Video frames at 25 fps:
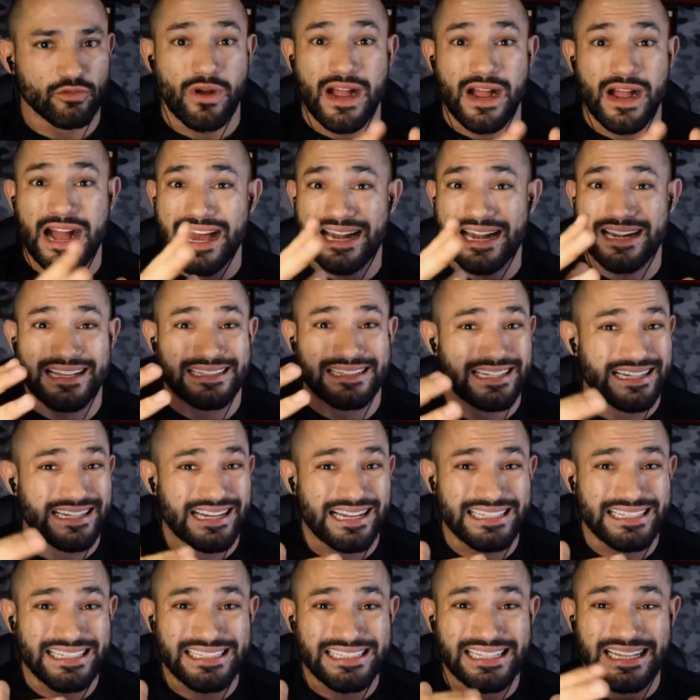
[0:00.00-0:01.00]
O cara na
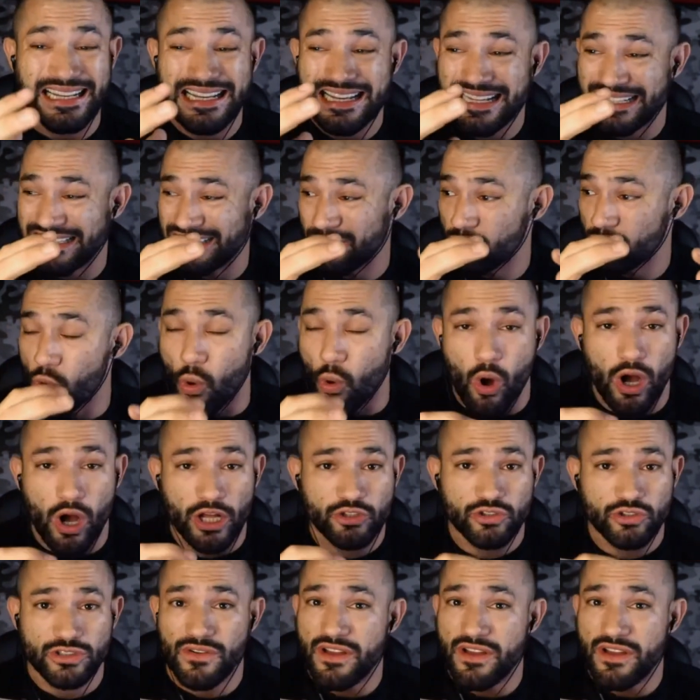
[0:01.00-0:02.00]
adrenalina, no
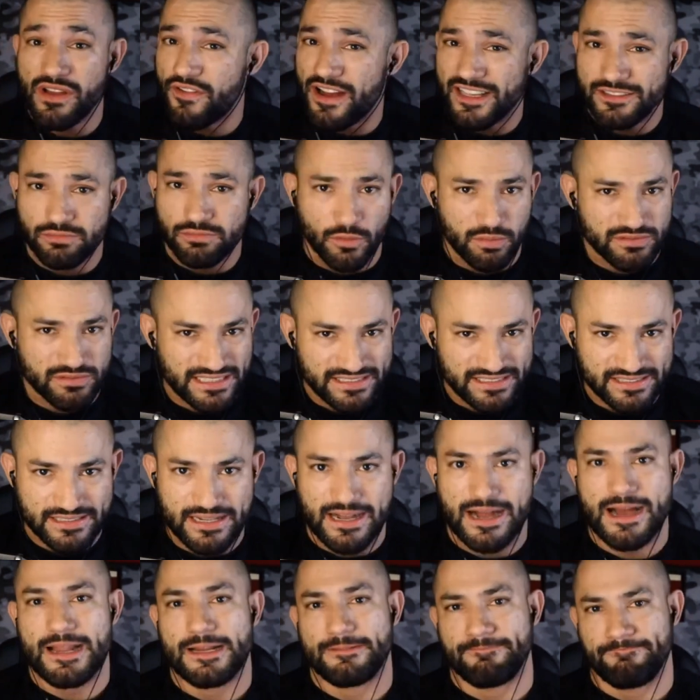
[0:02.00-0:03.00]
ódio, não é fácil mobilizar esse
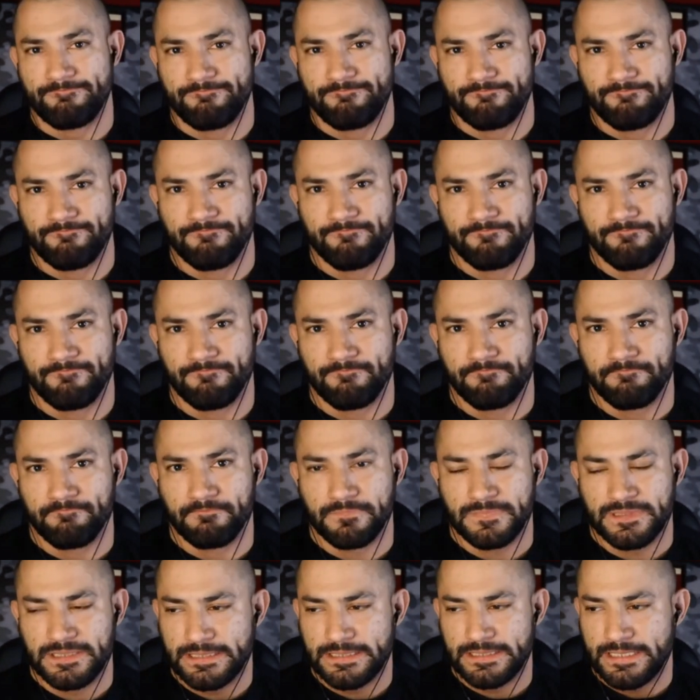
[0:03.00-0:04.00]
cara.
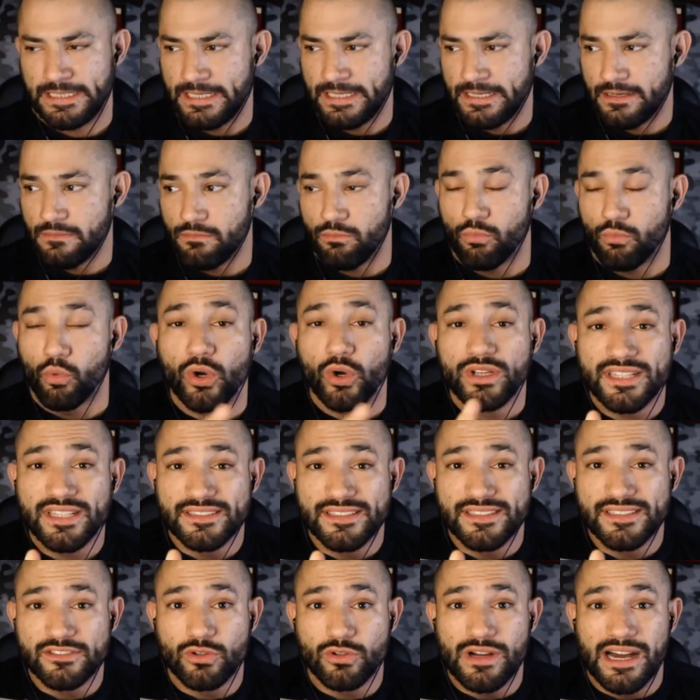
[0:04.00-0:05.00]

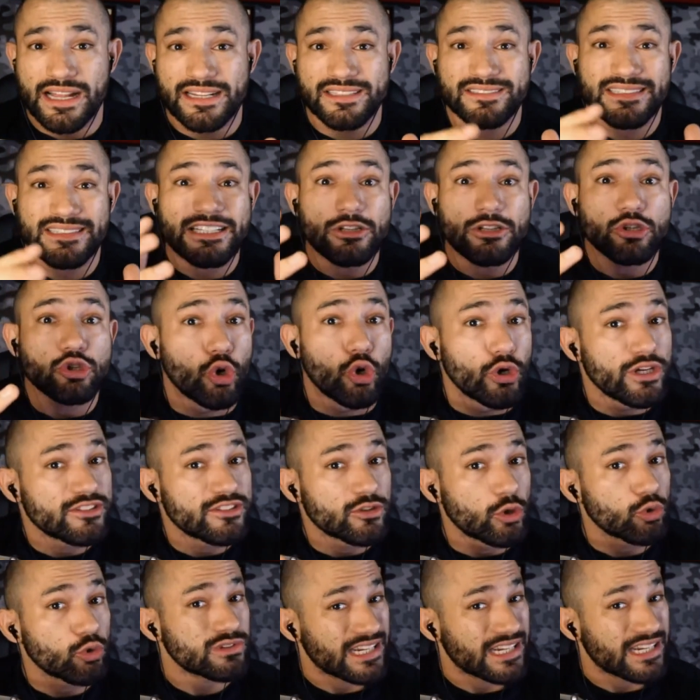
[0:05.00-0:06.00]
Muitas vezes o cara está em dois
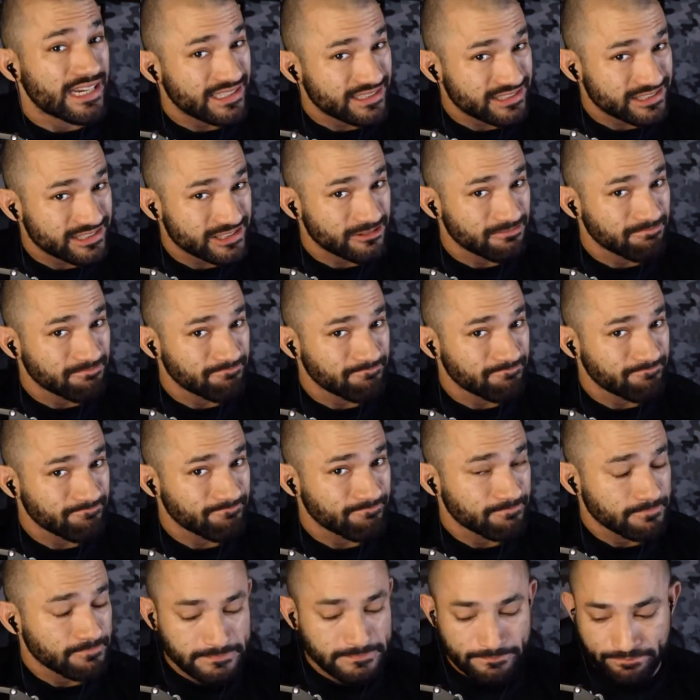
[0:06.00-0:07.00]
ou três.
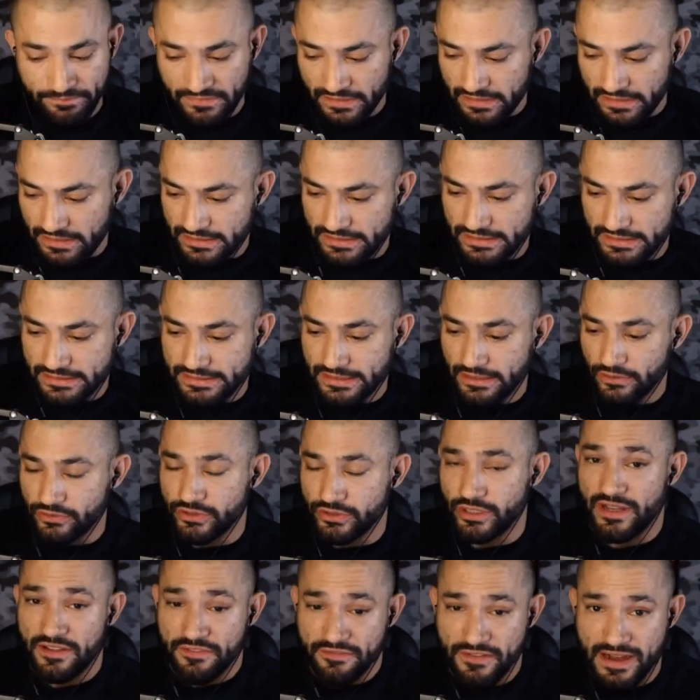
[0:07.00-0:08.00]
Então
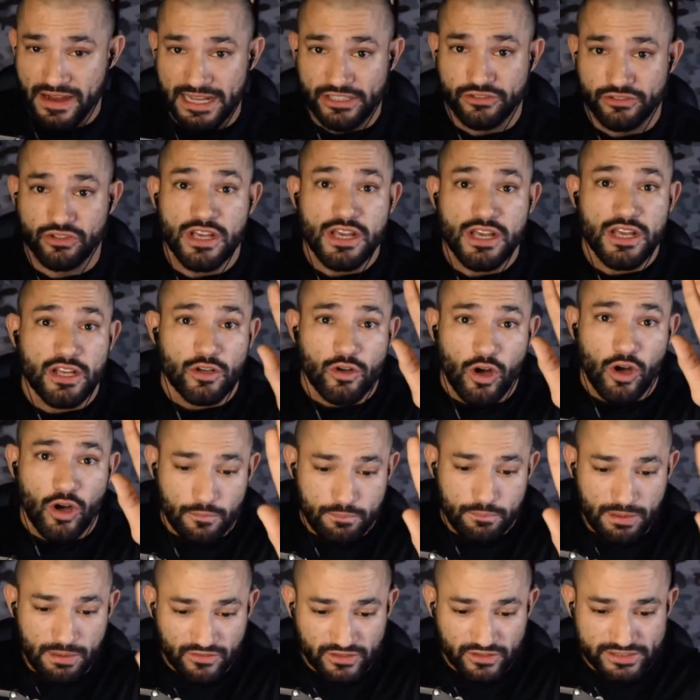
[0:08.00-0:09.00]
não é fácil. Ó,
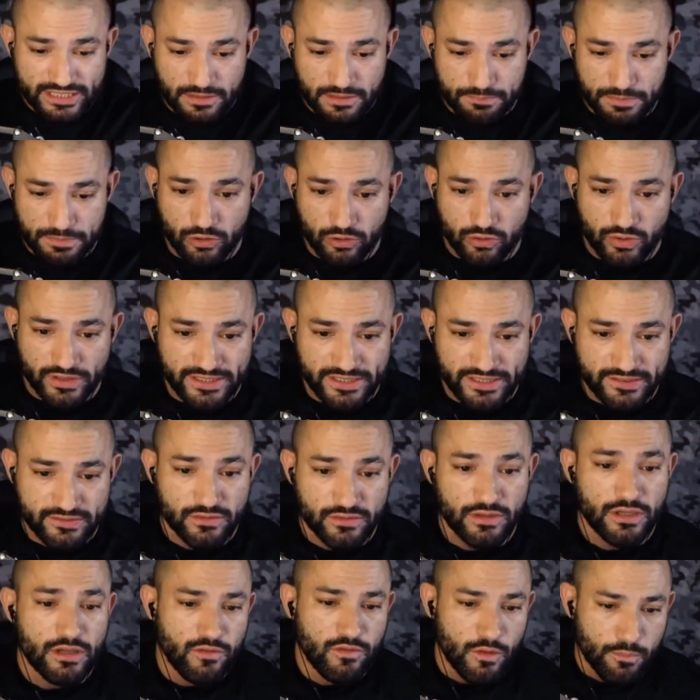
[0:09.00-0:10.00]
para você que perguntou isso,
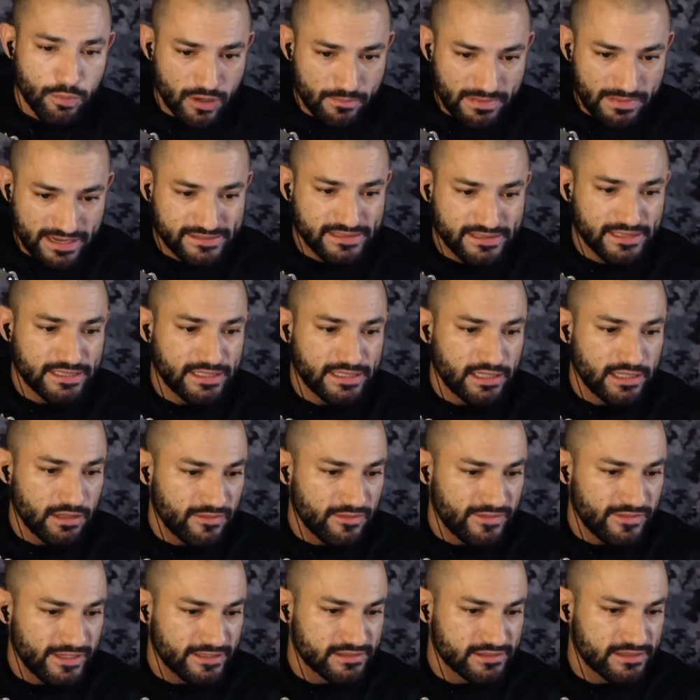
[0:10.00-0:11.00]
vou pôr mais aqui uma
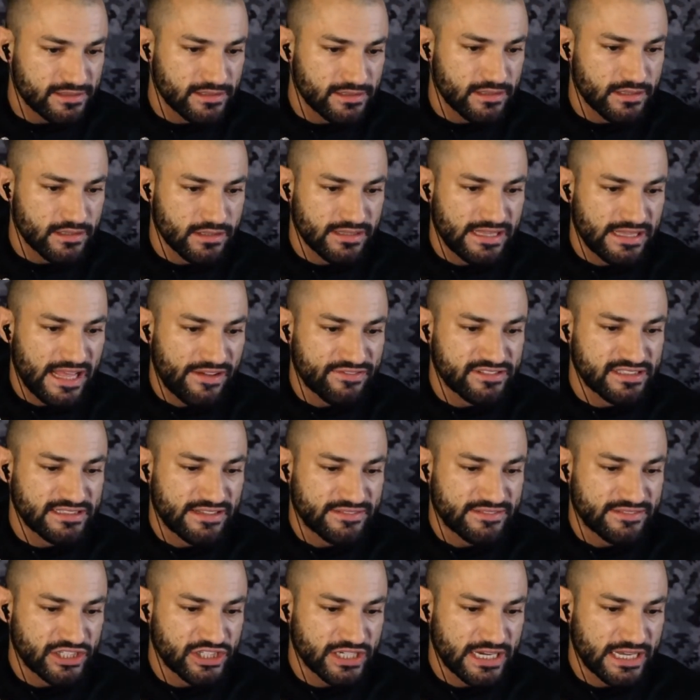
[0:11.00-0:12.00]
vez, que deve, se
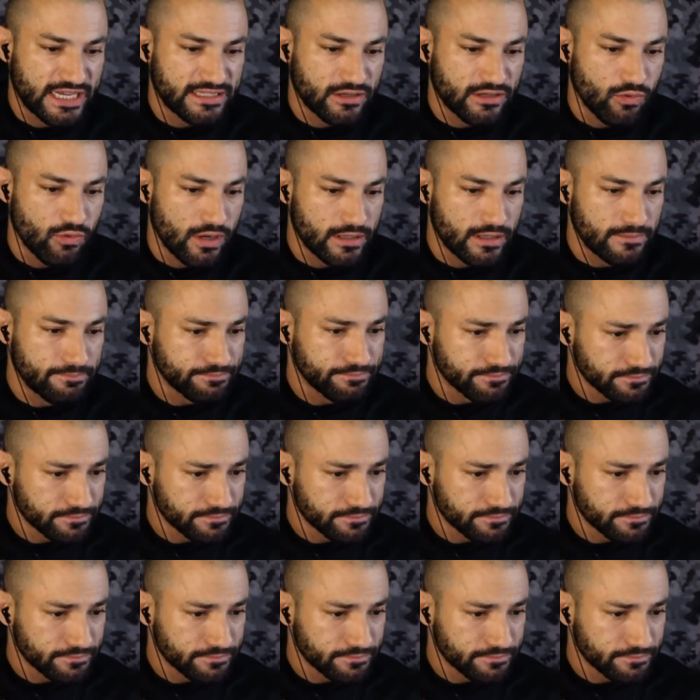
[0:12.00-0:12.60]
deve ter chegado agora.